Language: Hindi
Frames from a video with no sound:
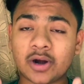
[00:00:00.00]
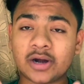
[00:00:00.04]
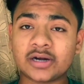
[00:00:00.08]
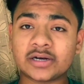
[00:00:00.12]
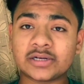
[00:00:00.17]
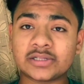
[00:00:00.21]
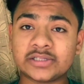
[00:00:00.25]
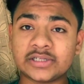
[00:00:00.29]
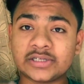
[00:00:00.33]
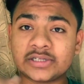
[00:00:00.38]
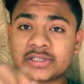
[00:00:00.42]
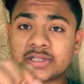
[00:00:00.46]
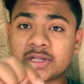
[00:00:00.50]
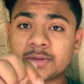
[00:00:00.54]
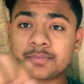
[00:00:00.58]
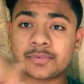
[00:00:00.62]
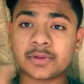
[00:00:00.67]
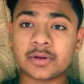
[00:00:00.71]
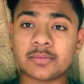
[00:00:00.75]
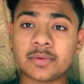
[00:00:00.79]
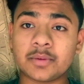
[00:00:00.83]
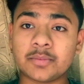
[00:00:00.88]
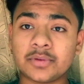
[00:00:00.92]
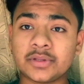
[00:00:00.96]
एड्रेस
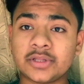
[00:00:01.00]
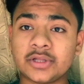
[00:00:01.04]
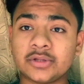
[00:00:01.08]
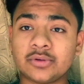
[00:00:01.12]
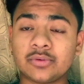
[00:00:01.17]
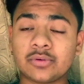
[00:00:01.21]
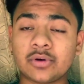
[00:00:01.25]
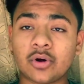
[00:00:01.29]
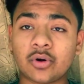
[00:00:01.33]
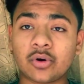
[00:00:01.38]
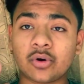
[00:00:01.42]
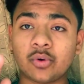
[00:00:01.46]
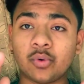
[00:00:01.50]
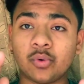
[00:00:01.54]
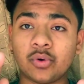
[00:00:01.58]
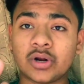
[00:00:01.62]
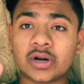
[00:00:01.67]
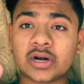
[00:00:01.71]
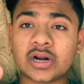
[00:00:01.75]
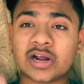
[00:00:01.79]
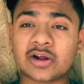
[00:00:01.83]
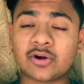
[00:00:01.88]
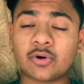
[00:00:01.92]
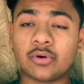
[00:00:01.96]
डिस्क्रिप्शन में भी दे दूंगा और
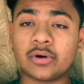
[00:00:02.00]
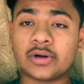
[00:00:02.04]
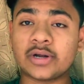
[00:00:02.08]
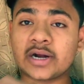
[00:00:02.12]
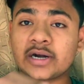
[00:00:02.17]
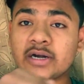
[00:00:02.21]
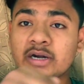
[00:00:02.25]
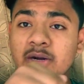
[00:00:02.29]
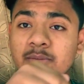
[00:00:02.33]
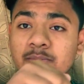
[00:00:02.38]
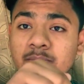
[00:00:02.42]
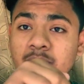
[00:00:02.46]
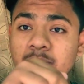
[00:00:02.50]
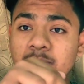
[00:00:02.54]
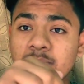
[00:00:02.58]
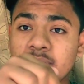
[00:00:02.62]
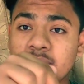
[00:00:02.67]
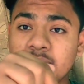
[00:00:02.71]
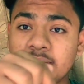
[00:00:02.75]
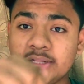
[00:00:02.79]
ओनर का कॉन्टैक्ट नंबर भी